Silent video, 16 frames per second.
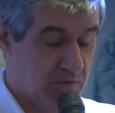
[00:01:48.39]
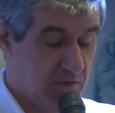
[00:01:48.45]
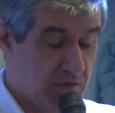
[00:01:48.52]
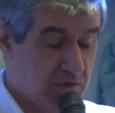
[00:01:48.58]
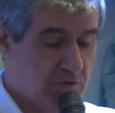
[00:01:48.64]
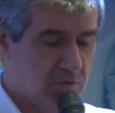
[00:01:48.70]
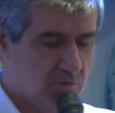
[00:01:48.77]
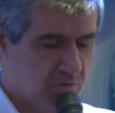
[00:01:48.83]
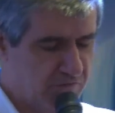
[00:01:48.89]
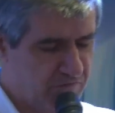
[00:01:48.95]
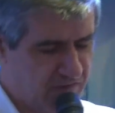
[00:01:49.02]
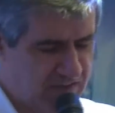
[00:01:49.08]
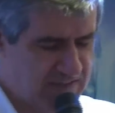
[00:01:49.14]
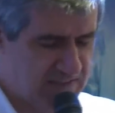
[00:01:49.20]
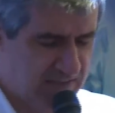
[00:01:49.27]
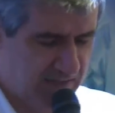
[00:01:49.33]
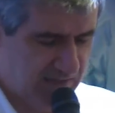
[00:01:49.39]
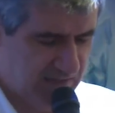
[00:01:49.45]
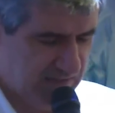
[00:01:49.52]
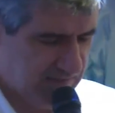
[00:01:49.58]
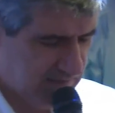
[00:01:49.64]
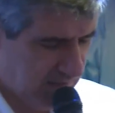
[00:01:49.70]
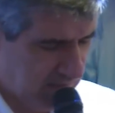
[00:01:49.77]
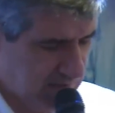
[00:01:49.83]
Isto
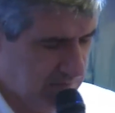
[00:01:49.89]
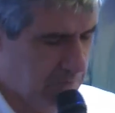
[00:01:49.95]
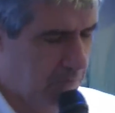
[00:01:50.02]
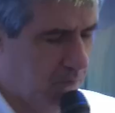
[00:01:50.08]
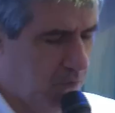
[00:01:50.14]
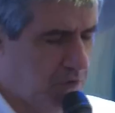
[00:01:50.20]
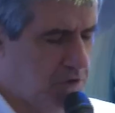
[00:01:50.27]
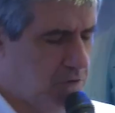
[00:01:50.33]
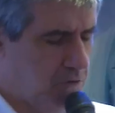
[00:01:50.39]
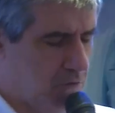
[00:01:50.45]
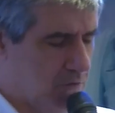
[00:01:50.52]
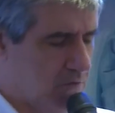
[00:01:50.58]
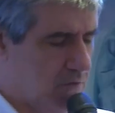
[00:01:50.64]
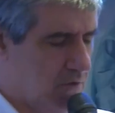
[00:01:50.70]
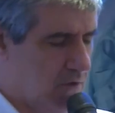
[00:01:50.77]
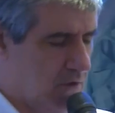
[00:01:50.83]
facilita e muito